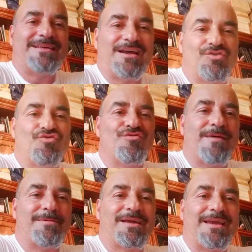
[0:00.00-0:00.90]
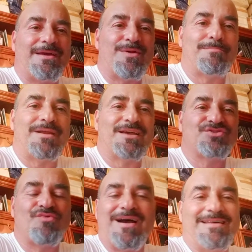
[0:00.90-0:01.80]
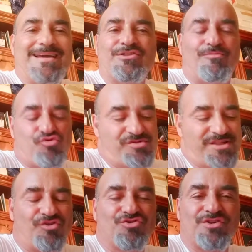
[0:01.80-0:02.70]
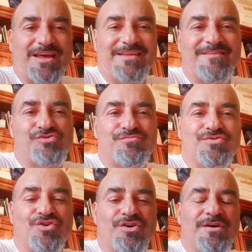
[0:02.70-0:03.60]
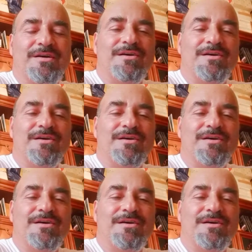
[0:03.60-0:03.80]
della Roma perché è una bella squadra, e dopo un secondo ti arriva subito